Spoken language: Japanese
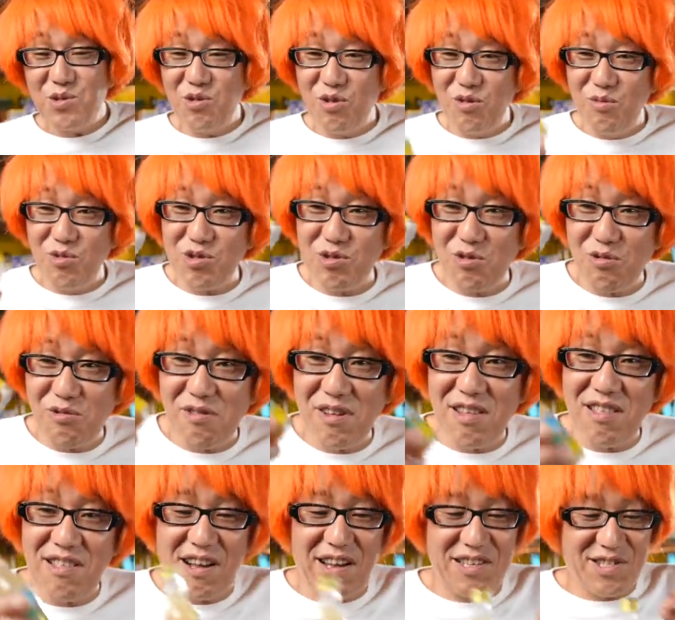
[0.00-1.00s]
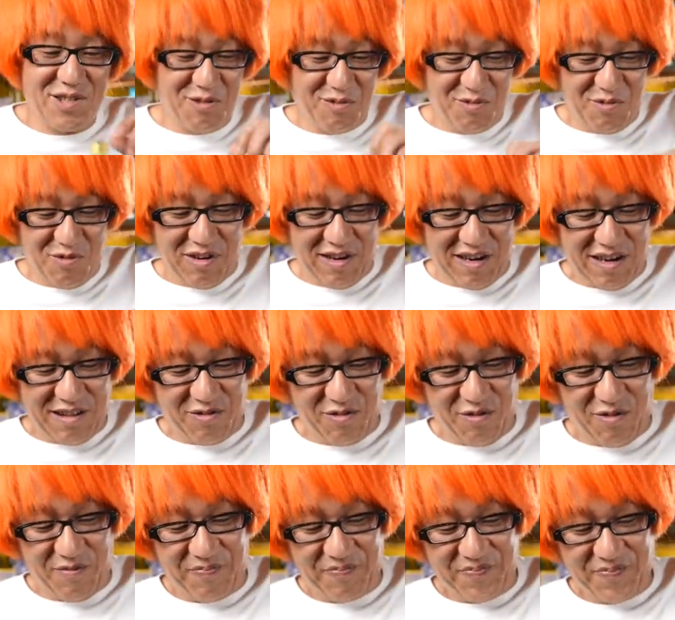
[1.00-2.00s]
れはもちろんこれ流し込もうかな
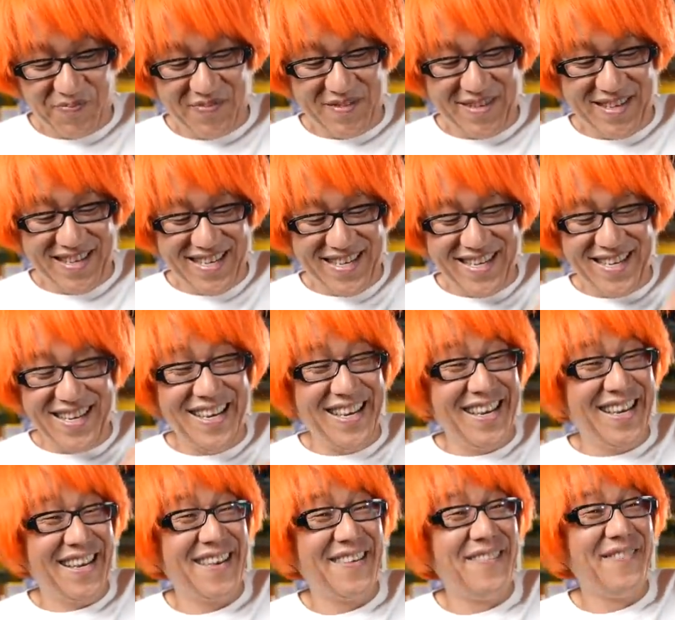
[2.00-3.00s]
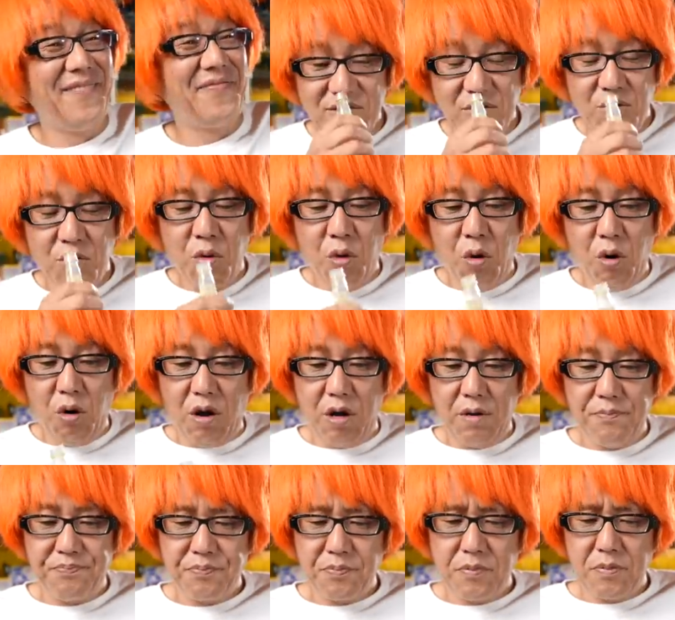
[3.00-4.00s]
とう
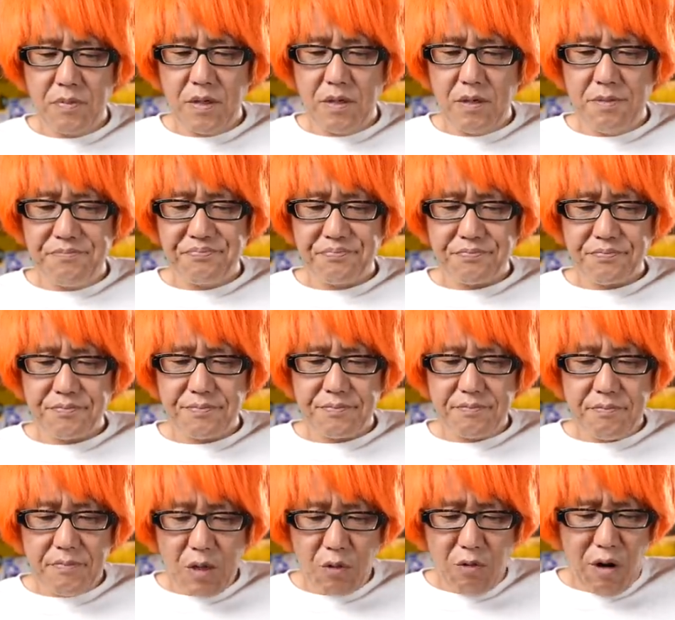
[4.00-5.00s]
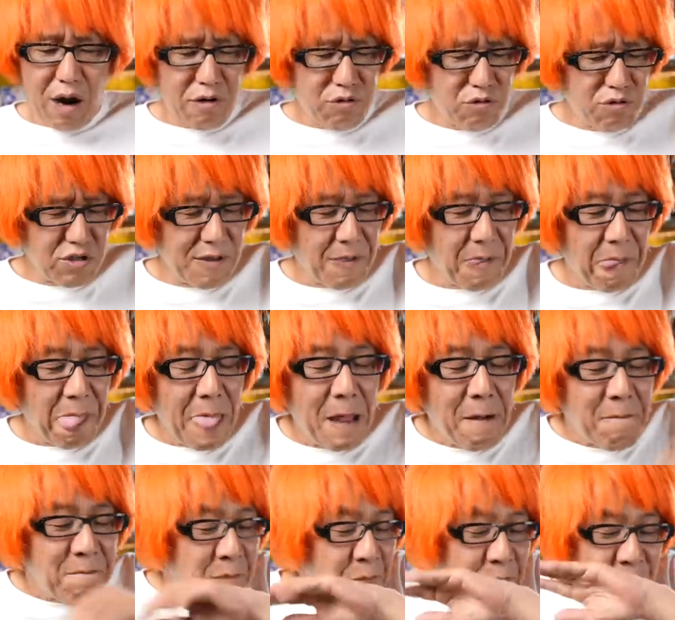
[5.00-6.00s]
わー、アルコール
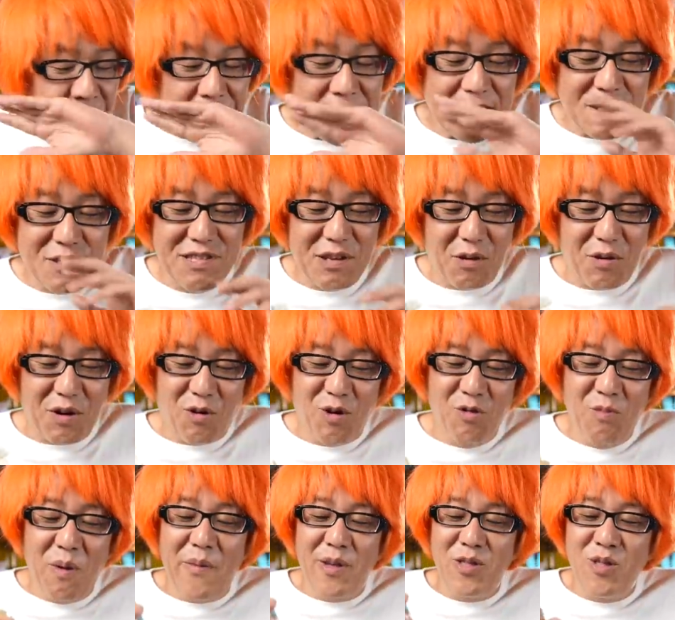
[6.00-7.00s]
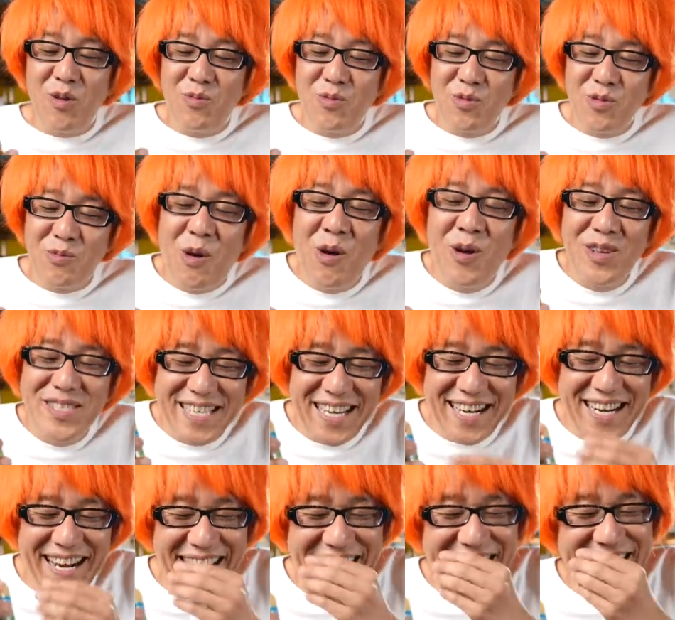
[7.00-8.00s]
きついな、これこのまま飲むもん
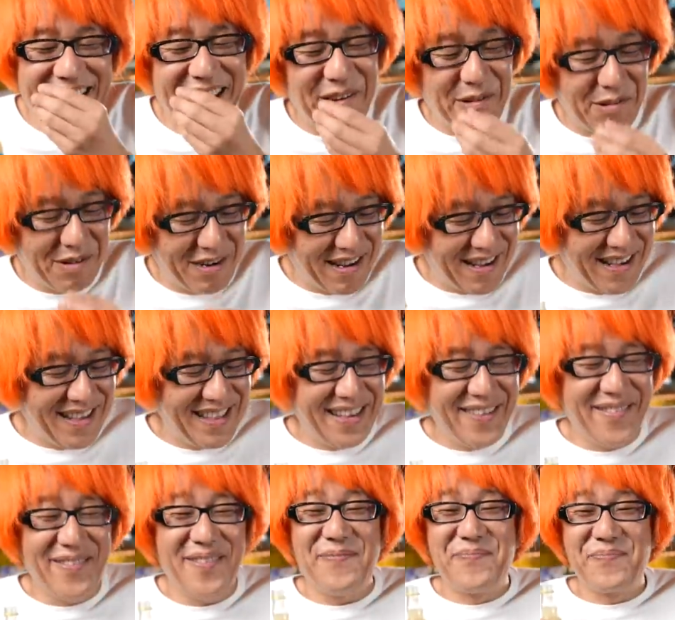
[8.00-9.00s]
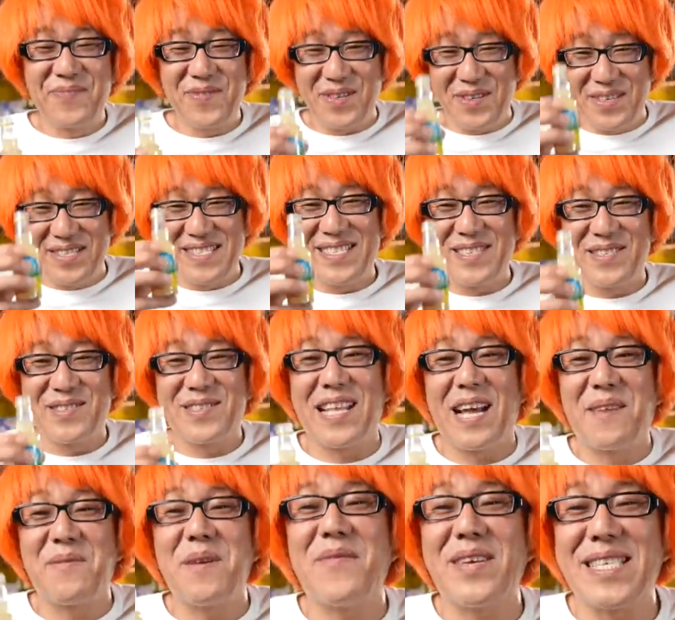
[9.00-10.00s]
じゃないだろうなちょっと
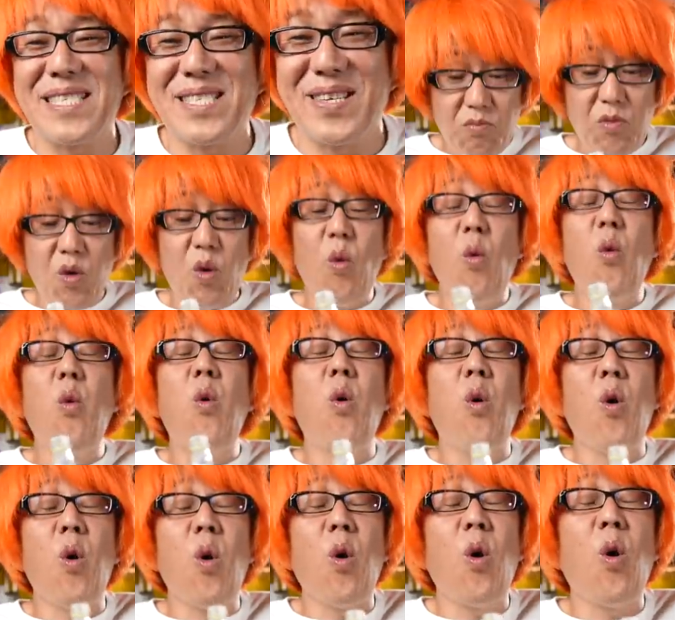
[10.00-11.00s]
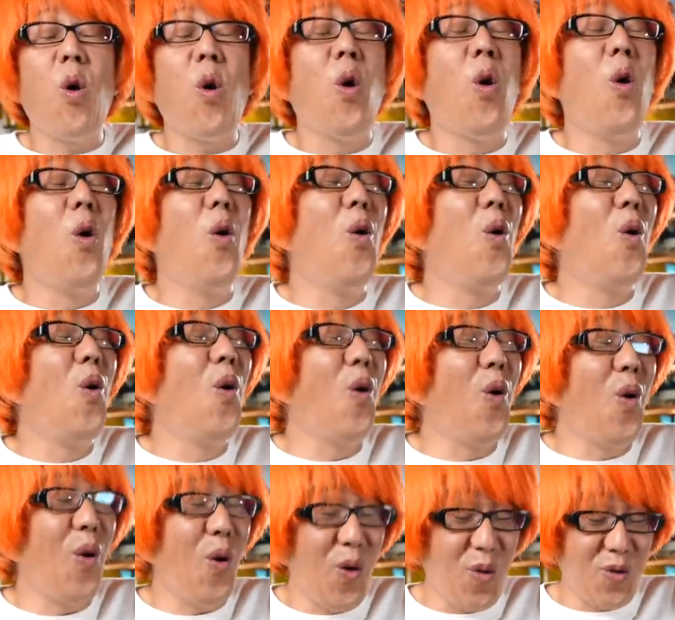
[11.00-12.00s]
舐めます。お
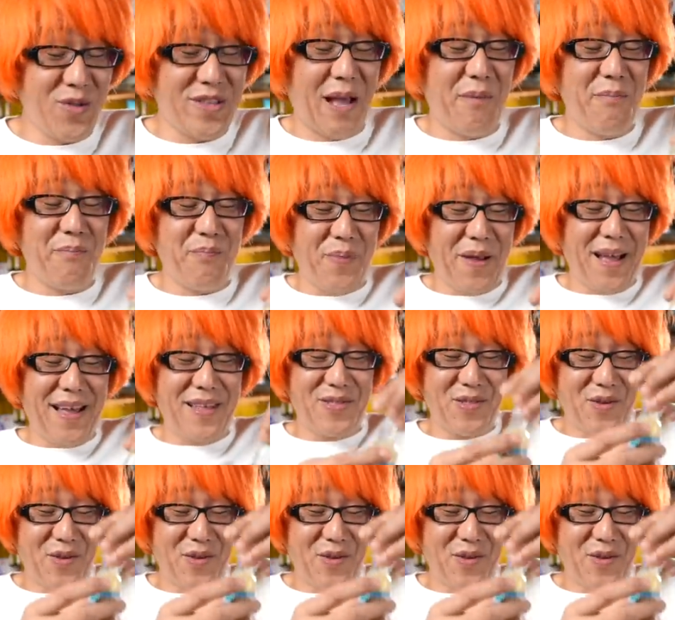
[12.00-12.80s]
お、これ何パーあん